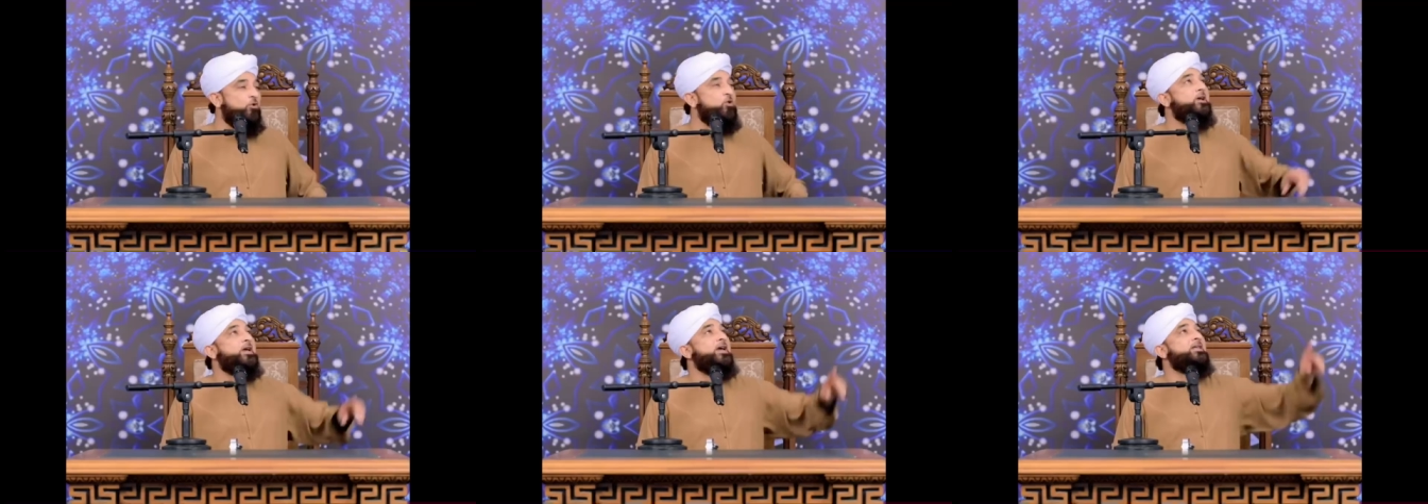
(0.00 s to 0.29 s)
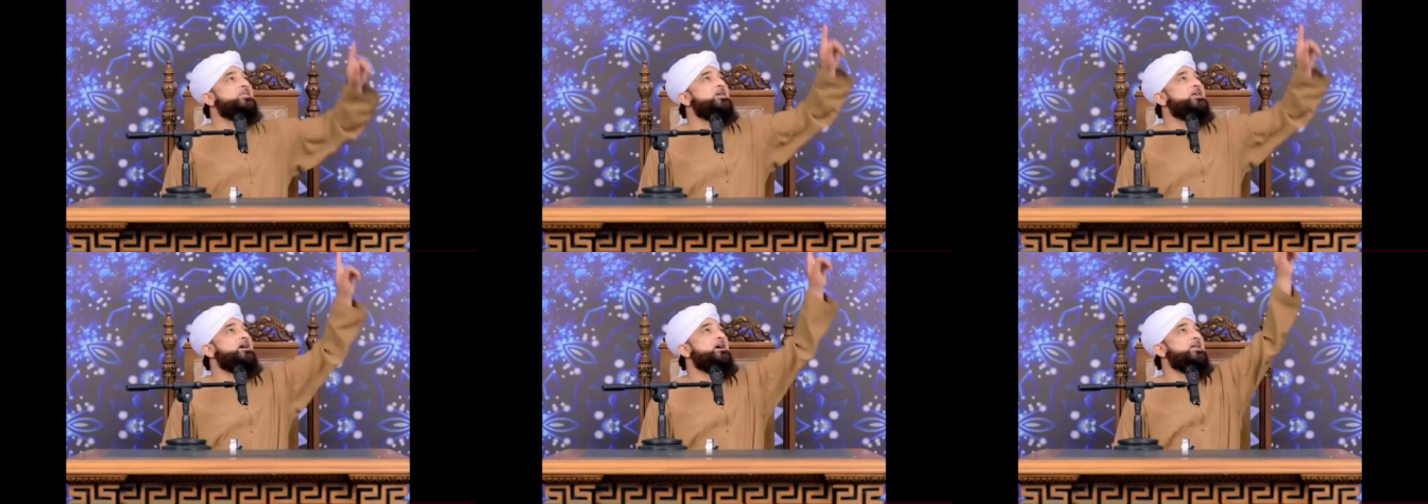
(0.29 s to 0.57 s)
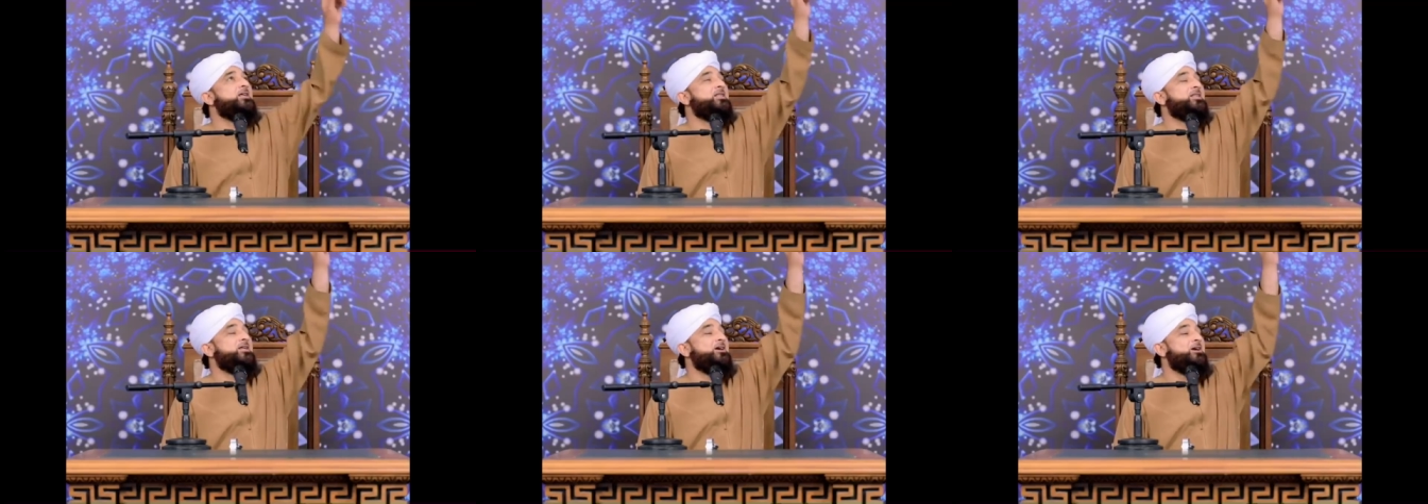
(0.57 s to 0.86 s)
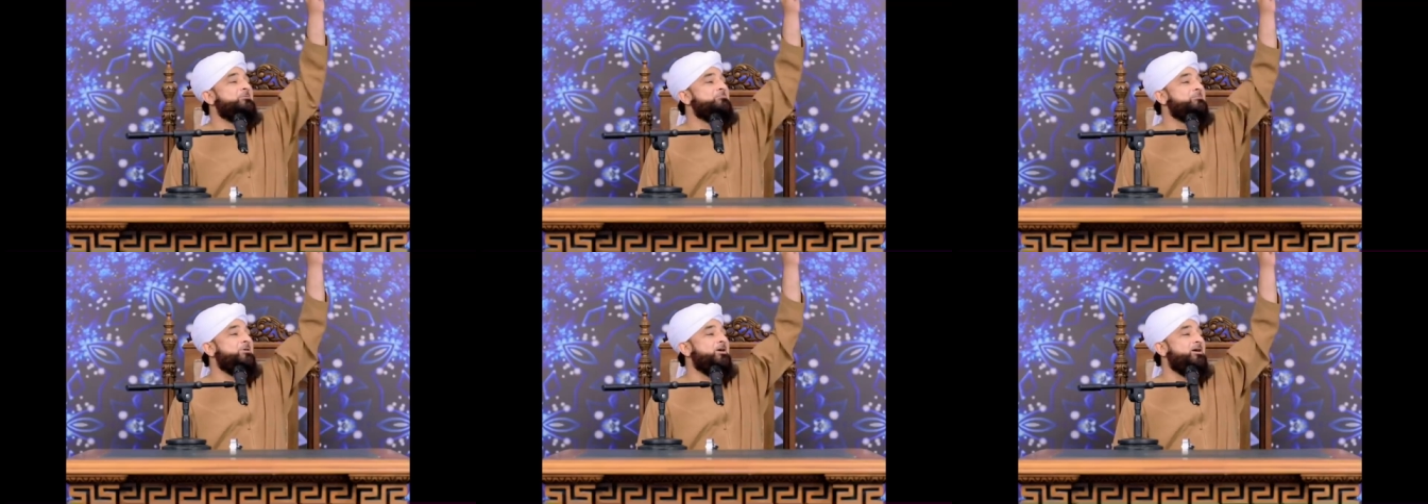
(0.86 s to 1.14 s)
वो कहते हैं
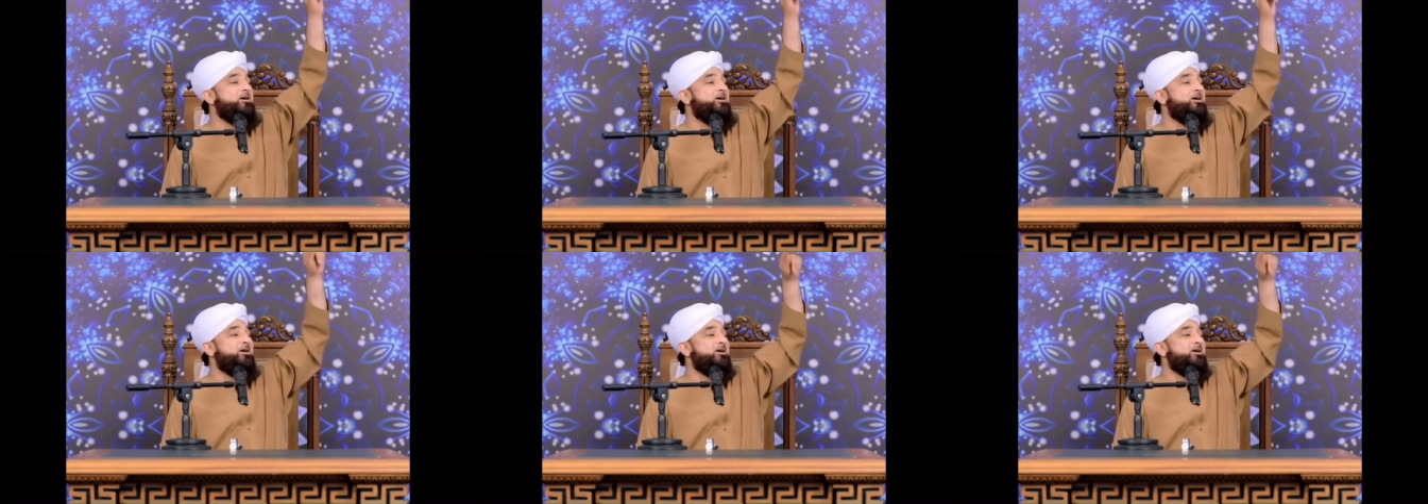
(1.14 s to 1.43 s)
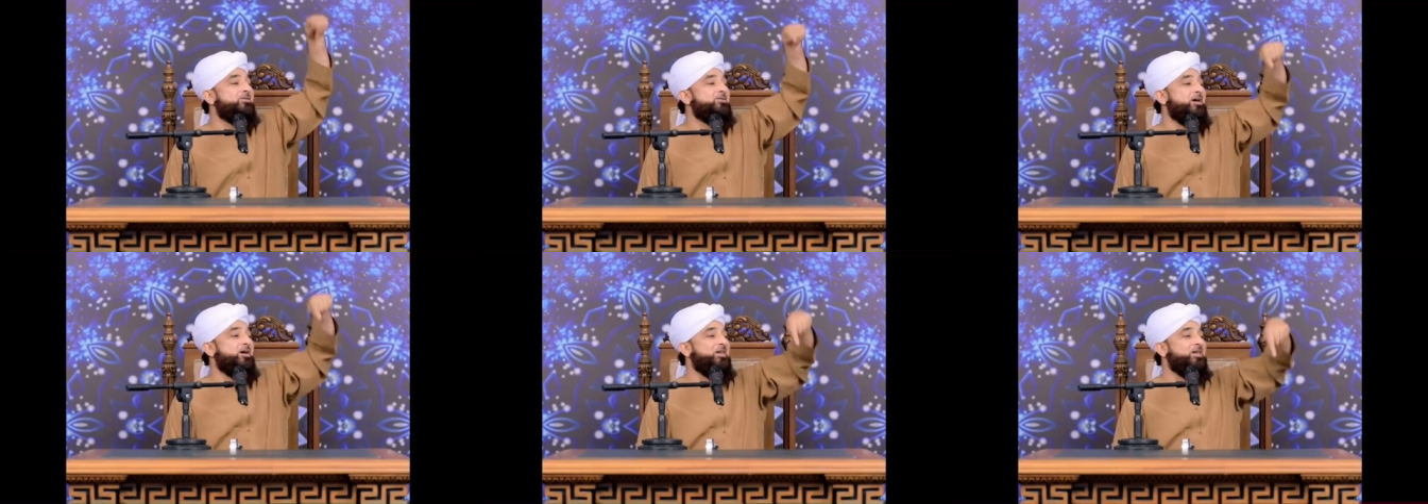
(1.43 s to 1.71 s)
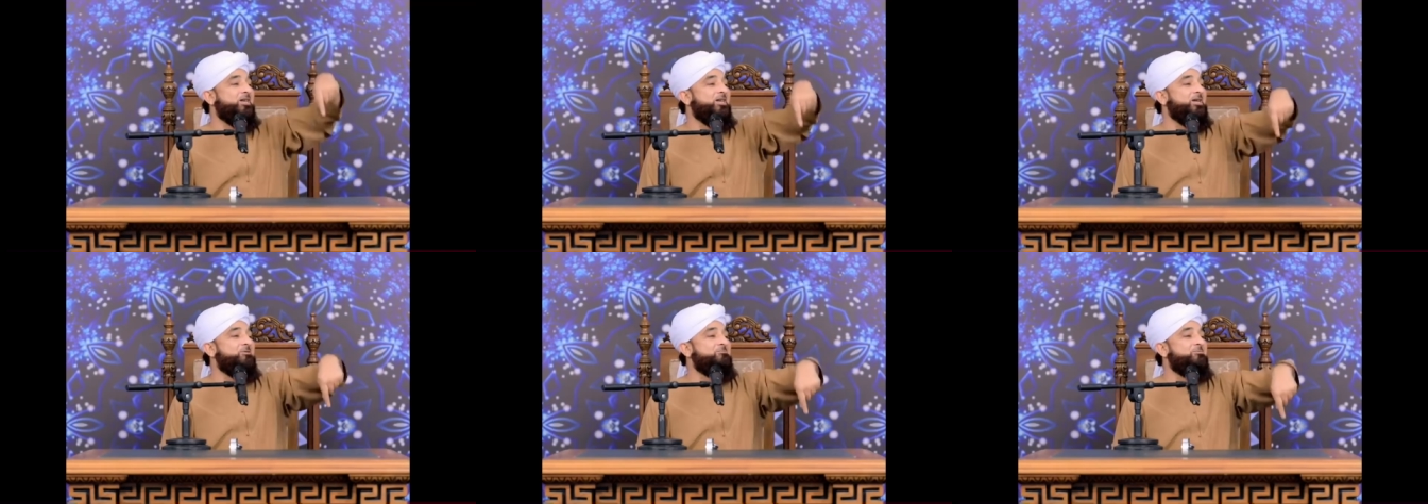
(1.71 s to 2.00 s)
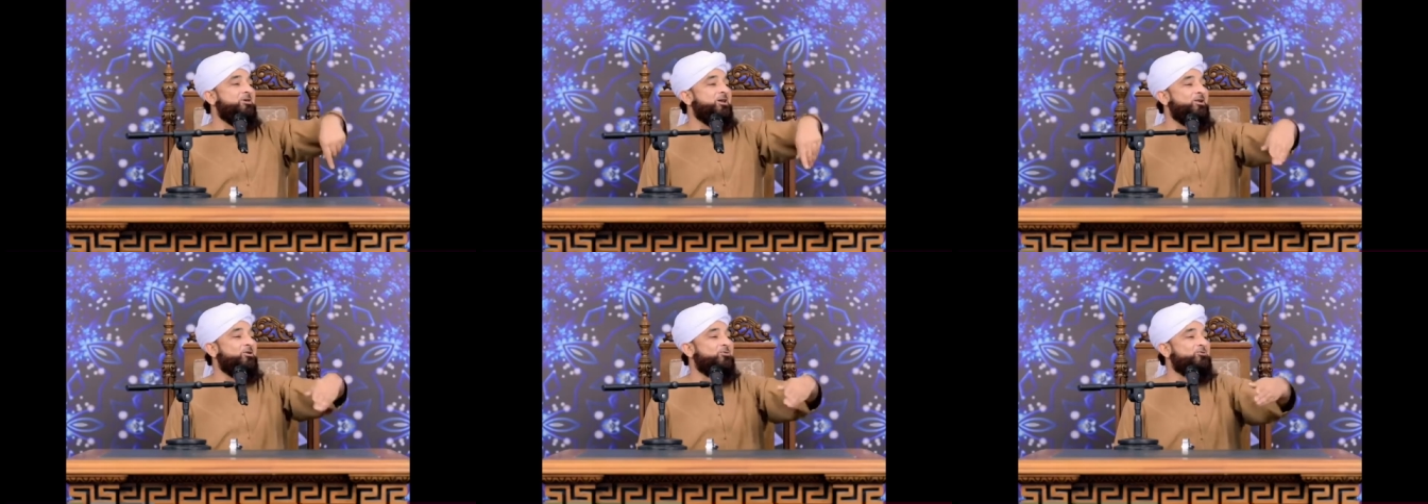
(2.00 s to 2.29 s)
अर्रहमान
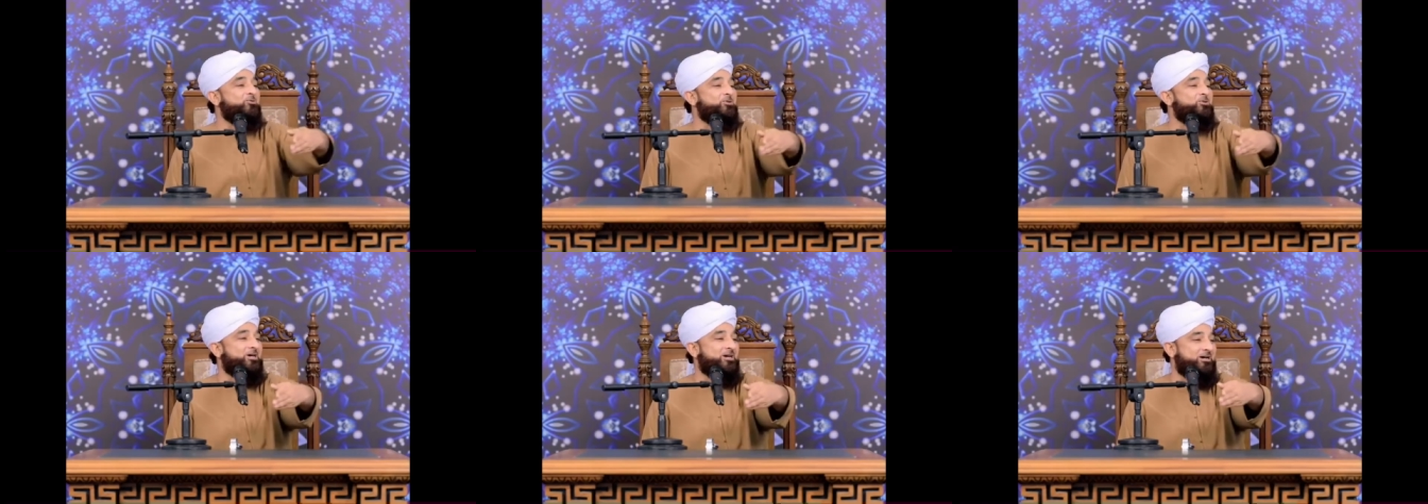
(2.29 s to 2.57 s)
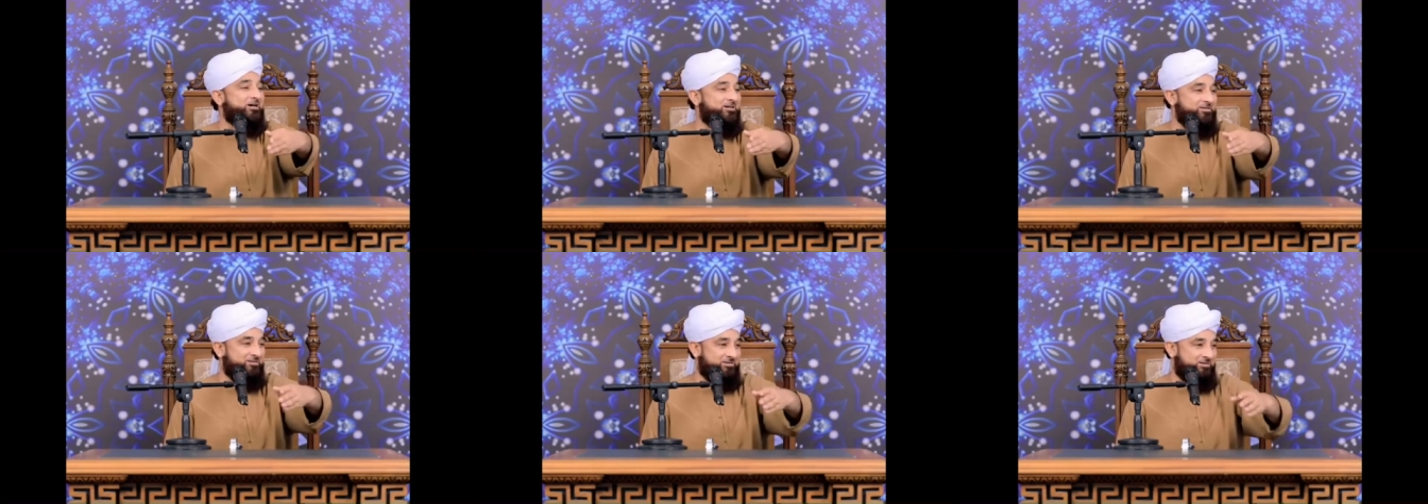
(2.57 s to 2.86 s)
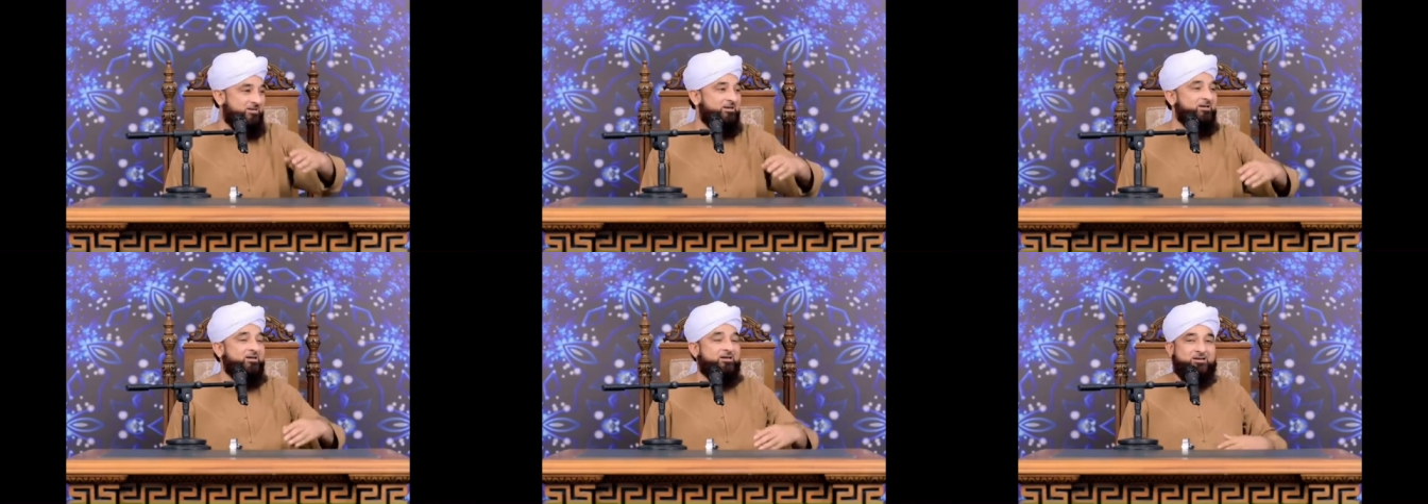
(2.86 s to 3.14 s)
अल्लामल कुरान